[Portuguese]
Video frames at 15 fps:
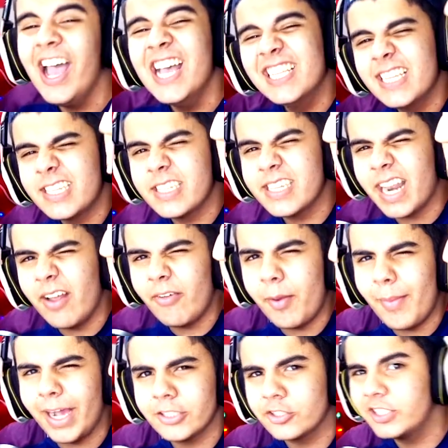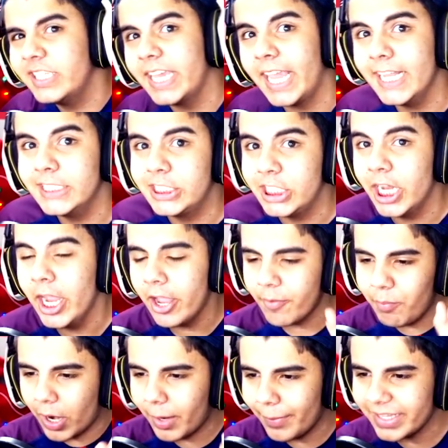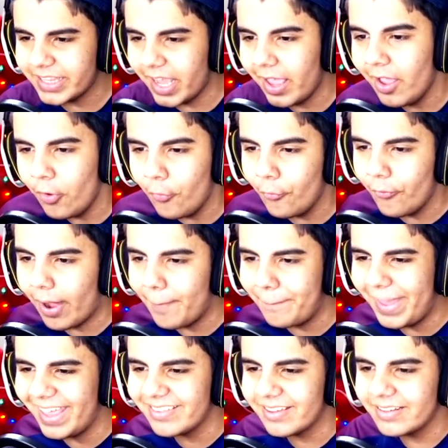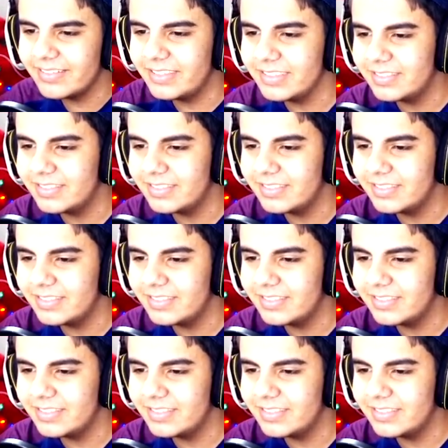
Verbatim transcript: se, se inscreve aí embaixo. Seguinte, bora bater o, a meta de,